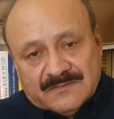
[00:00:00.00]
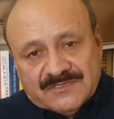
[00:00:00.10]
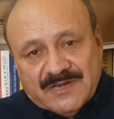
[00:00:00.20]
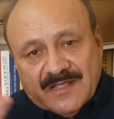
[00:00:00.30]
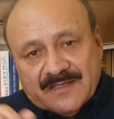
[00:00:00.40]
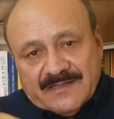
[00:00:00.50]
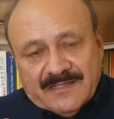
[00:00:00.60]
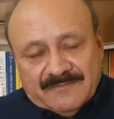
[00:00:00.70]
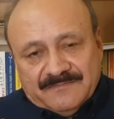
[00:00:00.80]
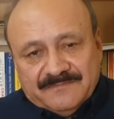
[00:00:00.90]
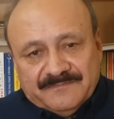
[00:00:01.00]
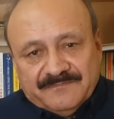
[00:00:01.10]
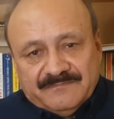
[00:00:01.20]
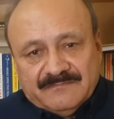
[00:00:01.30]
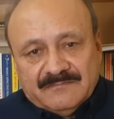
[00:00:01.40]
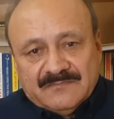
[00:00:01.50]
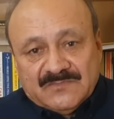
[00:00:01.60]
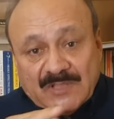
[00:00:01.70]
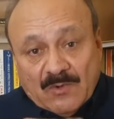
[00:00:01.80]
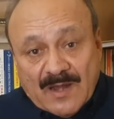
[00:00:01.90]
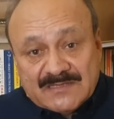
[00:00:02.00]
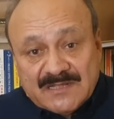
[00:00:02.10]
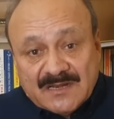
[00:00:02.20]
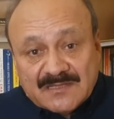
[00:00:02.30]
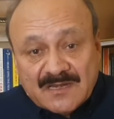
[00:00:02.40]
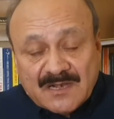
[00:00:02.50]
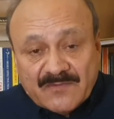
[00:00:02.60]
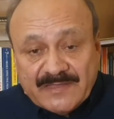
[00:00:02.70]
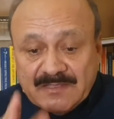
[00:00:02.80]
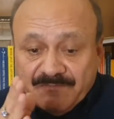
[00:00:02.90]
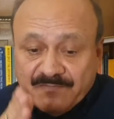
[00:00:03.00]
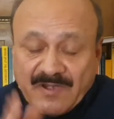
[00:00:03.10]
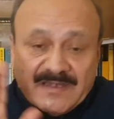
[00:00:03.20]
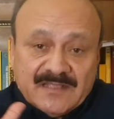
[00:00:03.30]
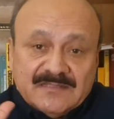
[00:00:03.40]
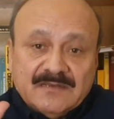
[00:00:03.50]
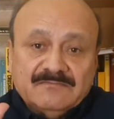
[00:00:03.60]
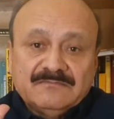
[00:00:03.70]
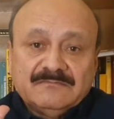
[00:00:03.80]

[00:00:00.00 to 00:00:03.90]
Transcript: जिना करिए तलवार से गर्दन कटवाइए फ्राइडे के दिन